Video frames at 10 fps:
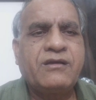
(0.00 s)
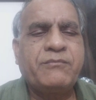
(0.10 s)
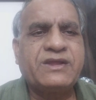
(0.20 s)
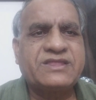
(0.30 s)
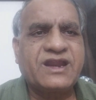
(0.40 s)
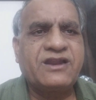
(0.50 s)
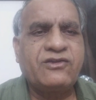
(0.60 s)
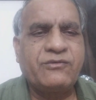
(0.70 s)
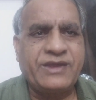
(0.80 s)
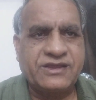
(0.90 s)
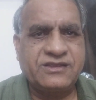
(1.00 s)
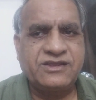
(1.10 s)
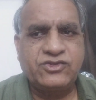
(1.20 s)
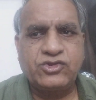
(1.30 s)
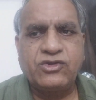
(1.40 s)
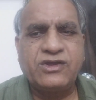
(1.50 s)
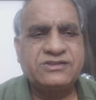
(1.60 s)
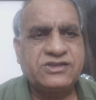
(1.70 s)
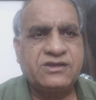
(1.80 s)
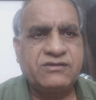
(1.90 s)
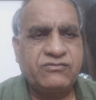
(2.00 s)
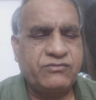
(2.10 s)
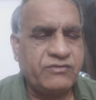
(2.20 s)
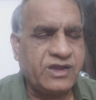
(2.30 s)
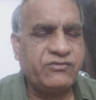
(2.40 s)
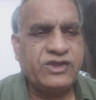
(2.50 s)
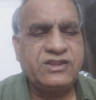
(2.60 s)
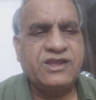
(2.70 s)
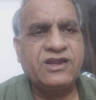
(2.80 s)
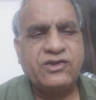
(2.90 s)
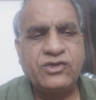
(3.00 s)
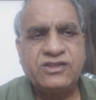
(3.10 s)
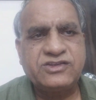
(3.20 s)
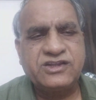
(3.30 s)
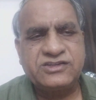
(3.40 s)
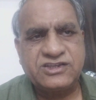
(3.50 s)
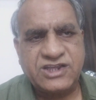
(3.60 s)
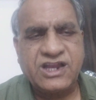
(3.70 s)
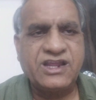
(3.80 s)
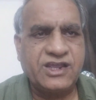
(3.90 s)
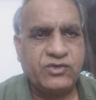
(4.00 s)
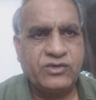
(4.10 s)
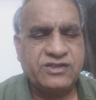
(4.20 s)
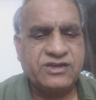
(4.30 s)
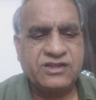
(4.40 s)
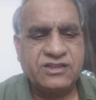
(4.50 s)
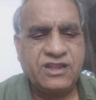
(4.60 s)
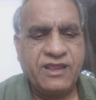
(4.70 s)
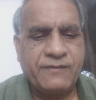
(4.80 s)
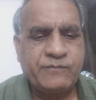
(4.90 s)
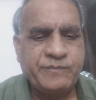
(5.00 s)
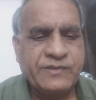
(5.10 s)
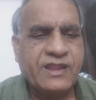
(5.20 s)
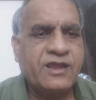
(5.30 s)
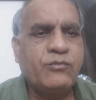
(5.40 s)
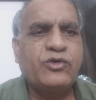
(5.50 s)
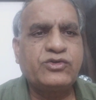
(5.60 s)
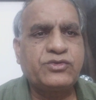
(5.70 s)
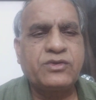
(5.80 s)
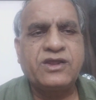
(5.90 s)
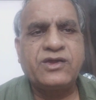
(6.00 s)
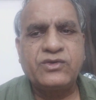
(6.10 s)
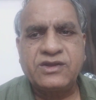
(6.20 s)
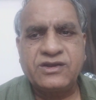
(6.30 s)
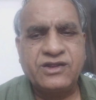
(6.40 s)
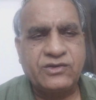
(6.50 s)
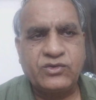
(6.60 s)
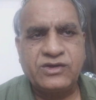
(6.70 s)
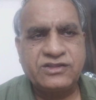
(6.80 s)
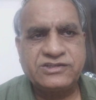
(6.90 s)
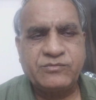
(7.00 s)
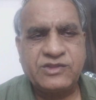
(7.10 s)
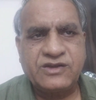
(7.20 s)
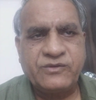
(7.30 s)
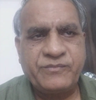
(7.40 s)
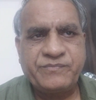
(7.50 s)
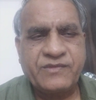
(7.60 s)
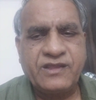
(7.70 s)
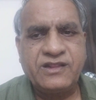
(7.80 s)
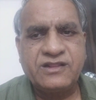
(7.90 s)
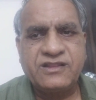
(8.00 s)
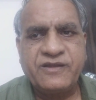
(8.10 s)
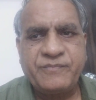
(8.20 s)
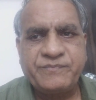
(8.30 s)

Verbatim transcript: పత్రాల్లో మ్యాగజైన్స్లో ఆ వేదికల్లో ఈ చర్చ చాలా ఎక్కువగా జరిగింది ముక్కుసూటిగా ఉంటారు అనుకున్నా చెప్తారు ఇదంతా